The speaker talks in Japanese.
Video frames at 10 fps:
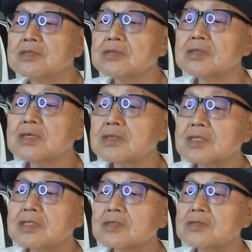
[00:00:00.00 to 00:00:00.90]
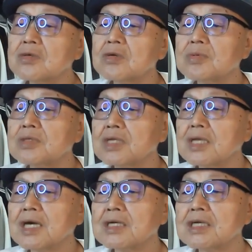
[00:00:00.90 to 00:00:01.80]
作ってくださる女房
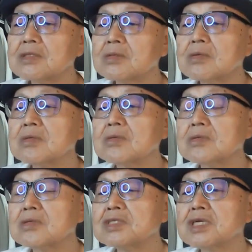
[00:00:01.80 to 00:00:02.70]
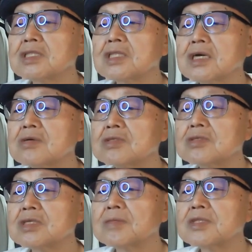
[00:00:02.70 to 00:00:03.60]
にありがとう、美味しかった、ごち
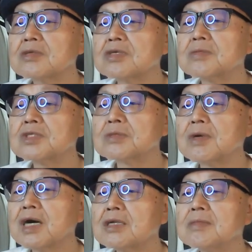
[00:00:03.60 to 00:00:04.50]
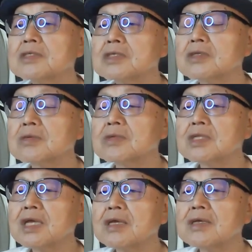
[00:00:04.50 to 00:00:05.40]
そうさまっていう気持ちもありますけども
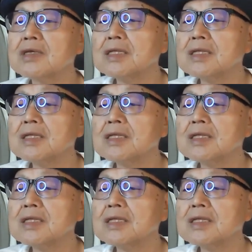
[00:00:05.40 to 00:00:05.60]
ね。